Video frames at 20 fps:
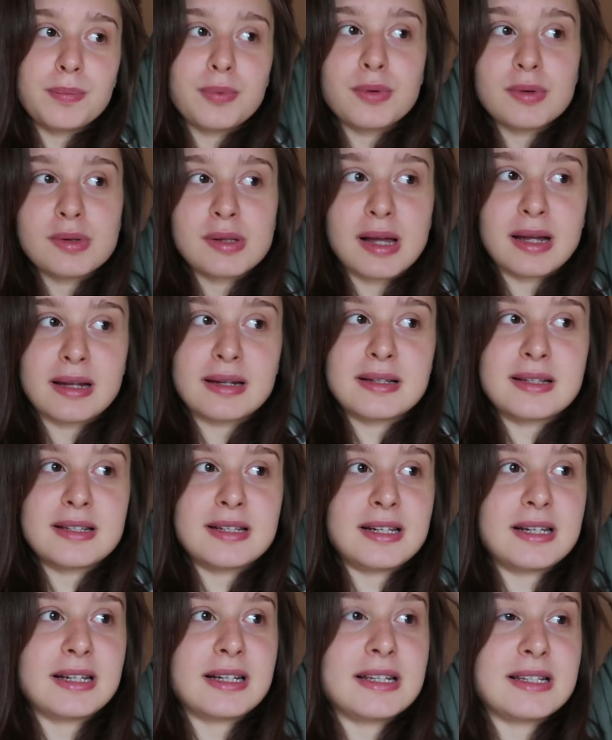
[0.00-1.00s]
può
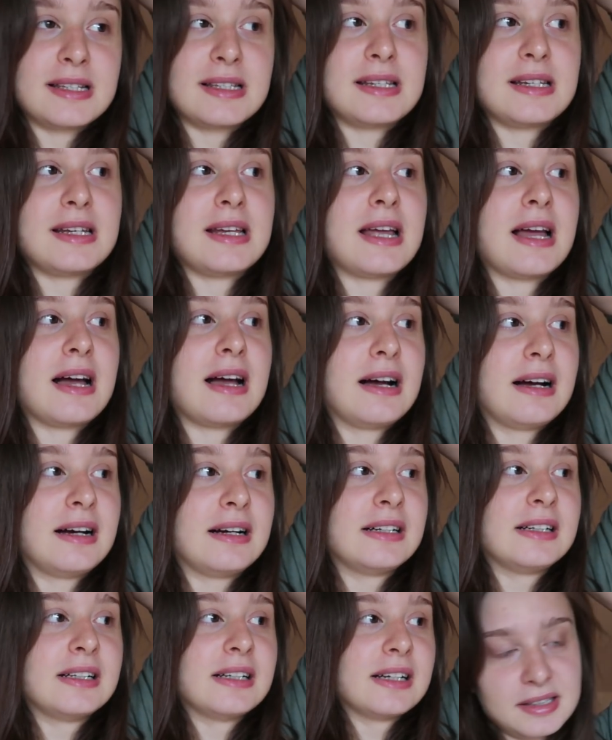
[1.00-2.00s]
darsi che sia,